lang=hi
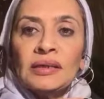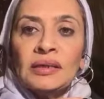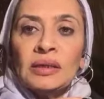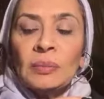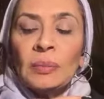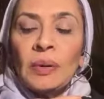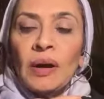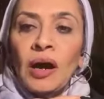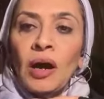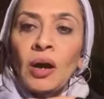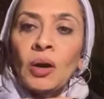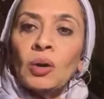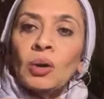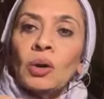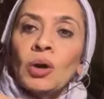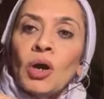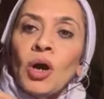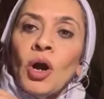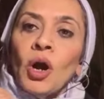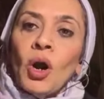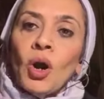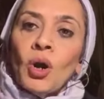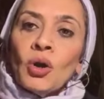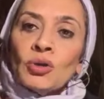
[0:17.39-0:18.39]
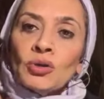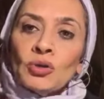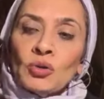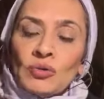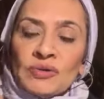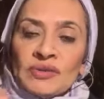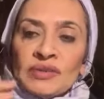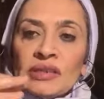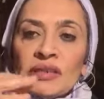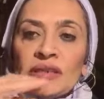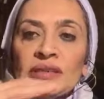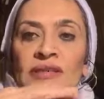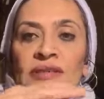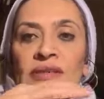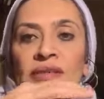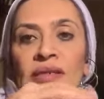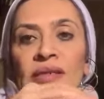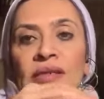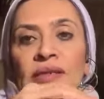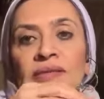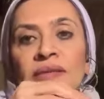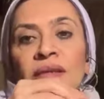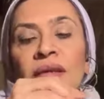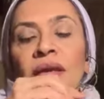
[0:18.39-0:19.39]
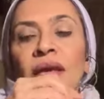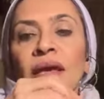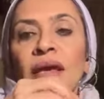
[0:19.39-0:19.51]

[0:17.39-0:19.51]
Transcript: दबाव और दूसरी चीज़